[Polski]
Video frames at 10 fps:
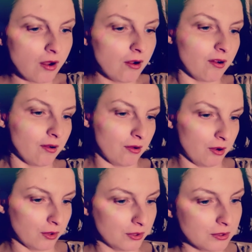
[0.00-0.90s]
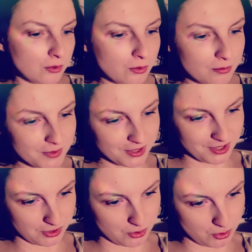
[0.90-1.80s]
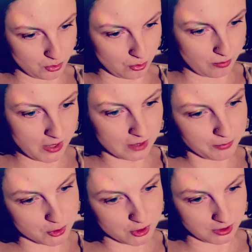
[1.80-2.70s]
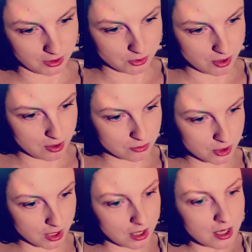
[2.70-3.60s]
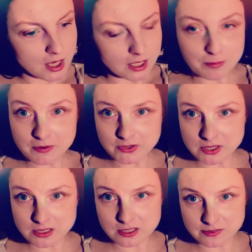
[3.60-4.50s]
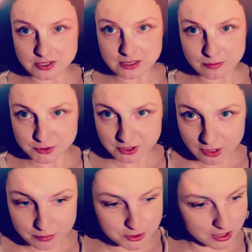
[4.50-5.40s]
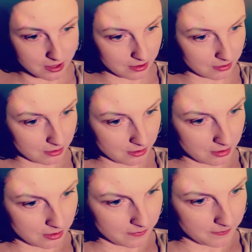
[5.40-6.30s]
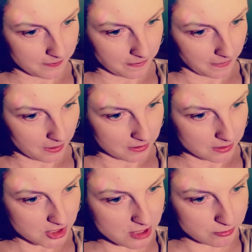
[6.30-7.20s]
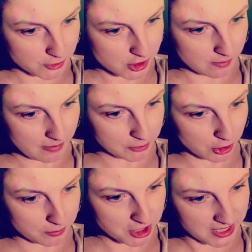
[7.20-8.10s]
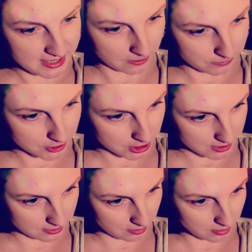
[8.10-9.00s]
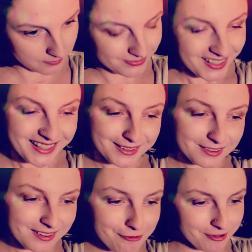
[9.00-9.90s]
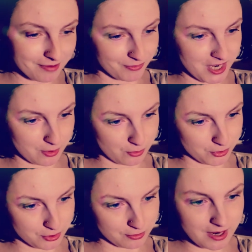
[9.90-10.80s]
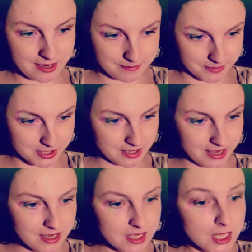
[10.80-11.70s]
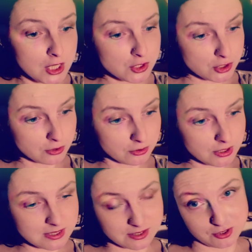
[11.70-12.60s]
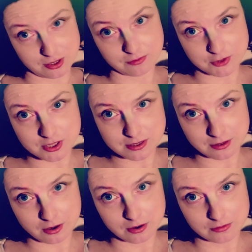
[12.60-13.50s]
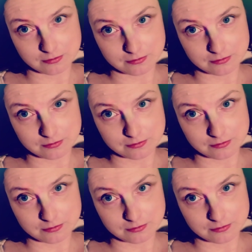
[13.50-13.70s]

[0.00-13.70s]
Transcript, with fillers: Oj, no umyj jej dziuba i poczytaj książkę. I powiedz jej, że wszystko będzie dobrze. Czemu wszystko ma być dobrze? Jakie wszystko? wiem, Dragusiu, ale myślę, że to ty jesteś jej wszystko.